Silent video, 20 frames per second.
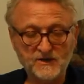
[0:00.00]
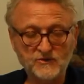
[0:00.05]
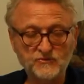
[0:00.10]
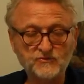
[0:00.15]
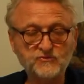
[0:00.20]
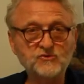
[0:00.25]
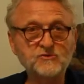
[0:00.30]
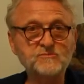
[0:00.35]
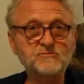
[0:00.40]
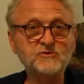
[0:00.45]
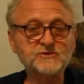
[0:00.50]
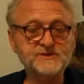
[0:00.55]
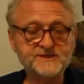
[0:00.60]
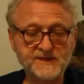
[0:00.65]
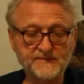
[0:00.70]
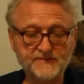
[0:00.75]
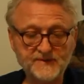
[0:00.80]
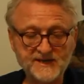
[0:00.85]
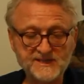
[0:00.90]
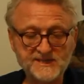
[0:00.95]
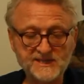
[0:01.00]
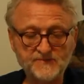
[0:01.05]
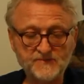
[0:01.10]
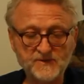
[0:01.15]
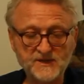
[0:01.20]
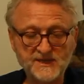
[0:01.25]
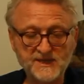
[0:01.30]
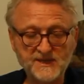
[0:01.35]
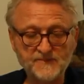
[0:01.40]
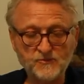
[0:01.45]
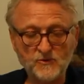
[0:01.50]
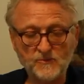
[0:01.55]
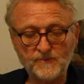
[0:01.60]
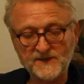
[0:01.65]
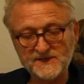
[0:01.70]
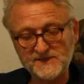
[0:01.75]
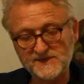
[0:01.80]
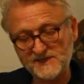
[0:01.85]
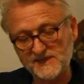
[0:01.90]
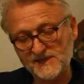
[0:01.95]
Tout le monde s'est précipité pour
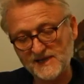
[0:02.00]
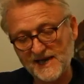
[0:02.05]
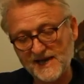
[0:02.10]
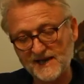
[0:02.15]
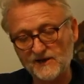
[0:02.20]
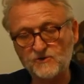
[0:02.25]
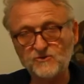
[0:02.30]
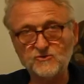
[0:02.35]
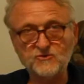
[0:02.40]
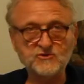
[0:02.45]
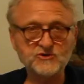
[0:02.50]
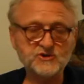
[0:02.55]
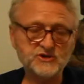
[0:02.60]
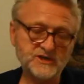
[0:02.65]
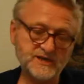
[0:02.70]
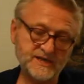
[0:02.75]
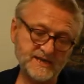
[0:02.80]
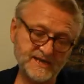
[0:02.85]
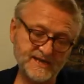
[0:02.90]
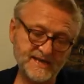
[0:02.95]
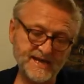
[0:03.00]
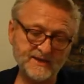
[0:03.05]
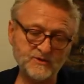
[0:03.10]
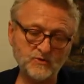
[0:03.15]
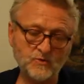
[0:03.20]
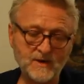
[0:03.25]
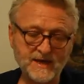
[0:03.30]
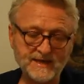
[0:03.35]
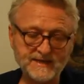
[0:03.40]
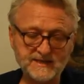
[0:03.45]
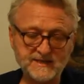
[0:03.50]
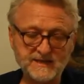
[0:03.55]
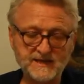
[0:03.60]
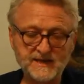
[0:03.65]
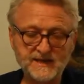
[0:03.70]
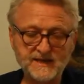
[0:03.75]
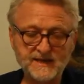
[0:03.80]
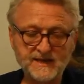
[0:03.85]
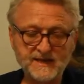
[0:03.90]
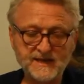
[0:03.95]
passer à gauche et à droite,
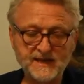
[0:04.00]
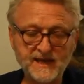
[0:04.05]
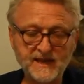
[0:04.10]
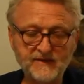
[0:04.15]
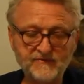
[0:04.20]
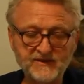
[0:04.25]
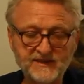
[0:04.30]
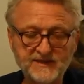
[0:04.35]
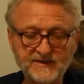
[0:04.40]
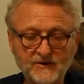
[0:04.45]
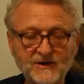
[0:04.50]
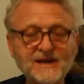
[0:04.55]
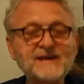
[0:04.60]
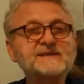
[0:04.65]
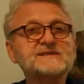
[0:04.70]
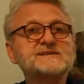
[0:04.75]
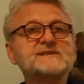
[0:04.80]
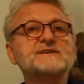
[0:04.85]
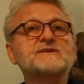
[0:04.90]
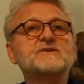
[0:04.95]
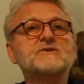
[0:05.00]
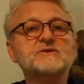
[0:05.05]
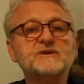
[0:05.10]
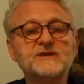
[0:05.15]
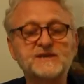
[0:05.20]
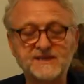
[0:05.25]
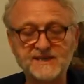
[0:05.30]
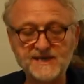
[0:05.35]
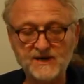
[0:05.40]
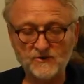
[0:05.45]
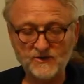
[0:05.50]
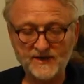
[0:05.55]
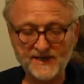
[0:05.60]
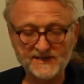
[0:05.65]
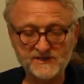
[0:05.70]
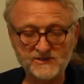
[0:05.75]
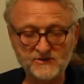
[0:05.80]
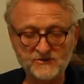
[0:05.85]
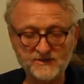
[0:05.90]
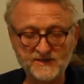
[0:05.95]
évitant l'accident qui a
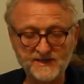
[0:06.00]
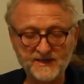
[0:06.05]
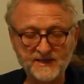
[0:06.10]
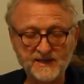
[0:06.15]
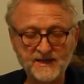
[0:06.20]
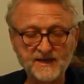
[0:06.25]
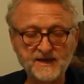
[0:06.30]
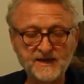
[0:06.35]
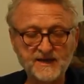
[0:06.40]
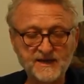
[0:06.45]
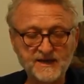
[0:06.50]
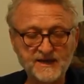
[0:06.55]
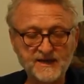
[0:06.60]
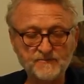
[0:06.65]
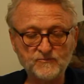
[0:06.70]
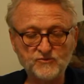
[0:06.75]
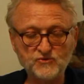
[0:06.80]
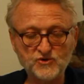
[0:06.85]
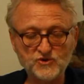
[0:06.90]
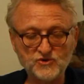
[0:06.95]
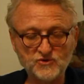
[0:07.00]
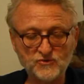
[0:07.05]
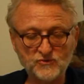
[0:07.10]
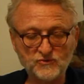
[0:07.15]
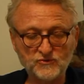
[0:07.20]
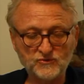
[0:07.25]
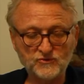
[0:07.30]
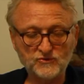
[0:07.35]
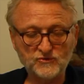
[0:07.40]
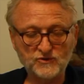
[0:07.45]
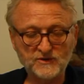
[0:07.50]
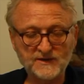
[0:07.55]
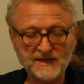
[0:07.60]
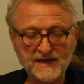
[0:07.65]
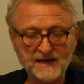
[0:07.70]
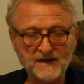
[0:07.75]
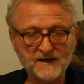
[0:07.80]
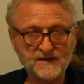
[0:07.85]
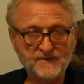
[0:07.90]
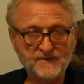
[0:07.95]
occasionné un bouchon total.